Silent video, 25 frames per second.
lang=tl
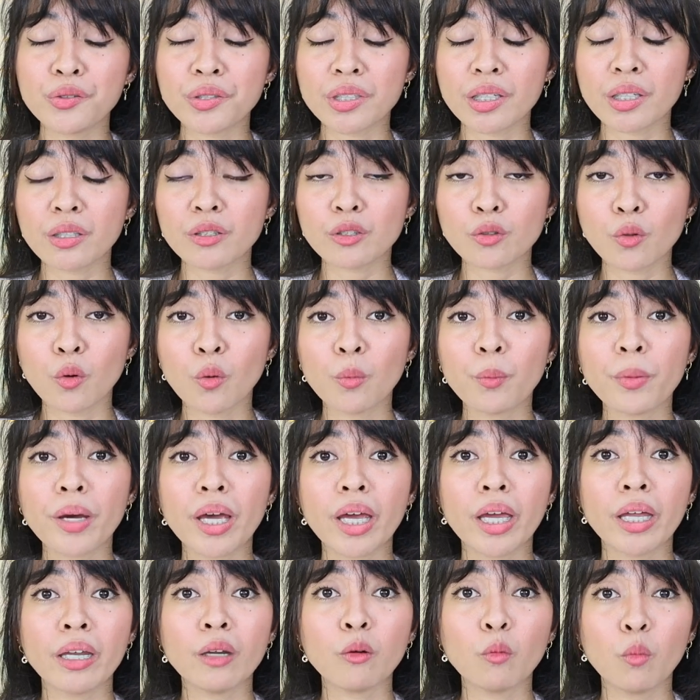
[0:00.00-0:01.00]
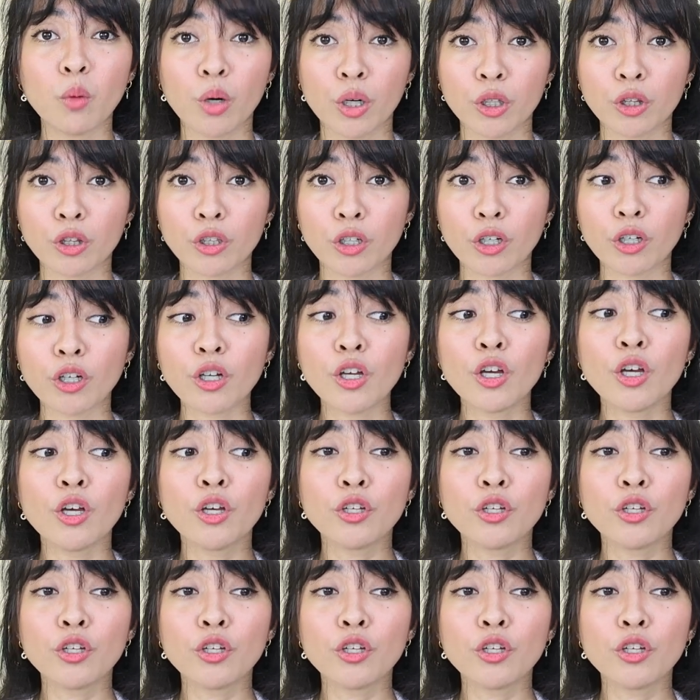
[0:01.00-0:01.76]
using soap and water.